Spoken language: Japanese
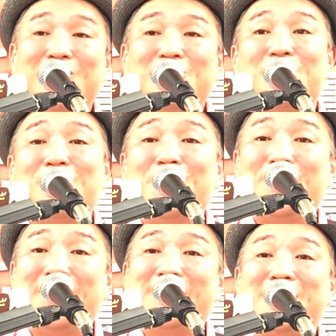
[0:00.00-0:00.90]
そ
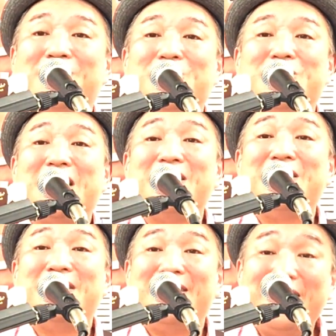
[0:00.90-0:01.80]
のイエス様の下
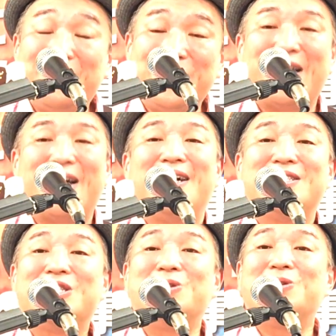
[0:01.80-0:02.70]
に行くなら
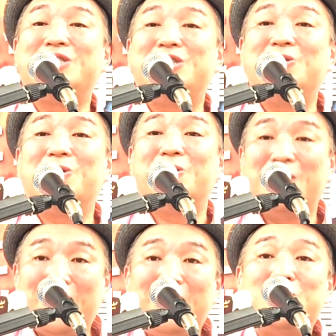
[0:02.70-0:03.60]
その血を
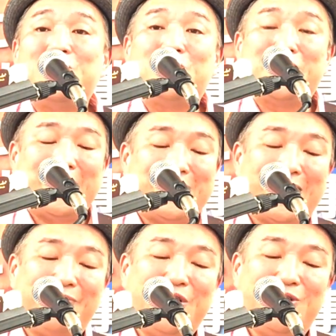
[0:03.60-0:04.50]
直
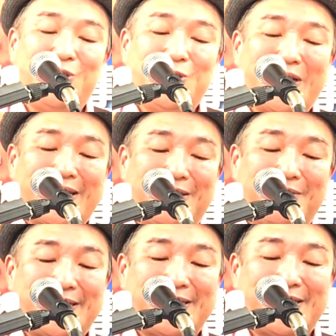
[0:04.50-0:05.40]
接浴びることがで
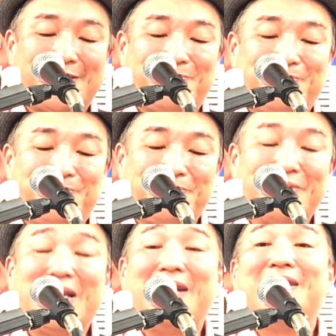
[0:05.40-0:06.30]
きます
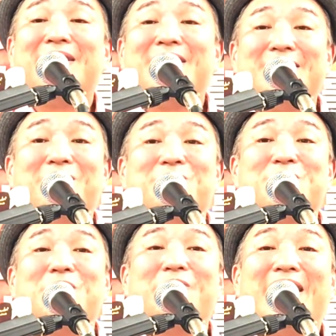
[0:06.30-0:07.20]
でも
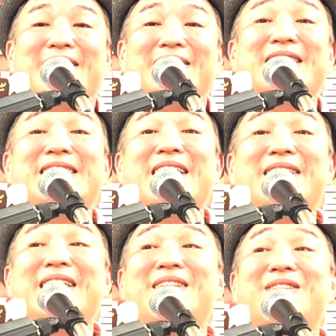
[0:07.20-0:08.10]
それは
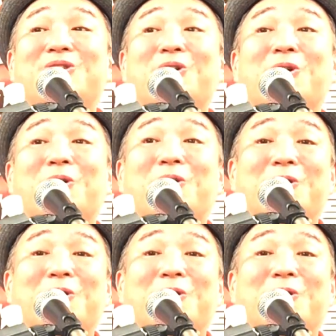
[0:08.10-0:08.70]
2000年と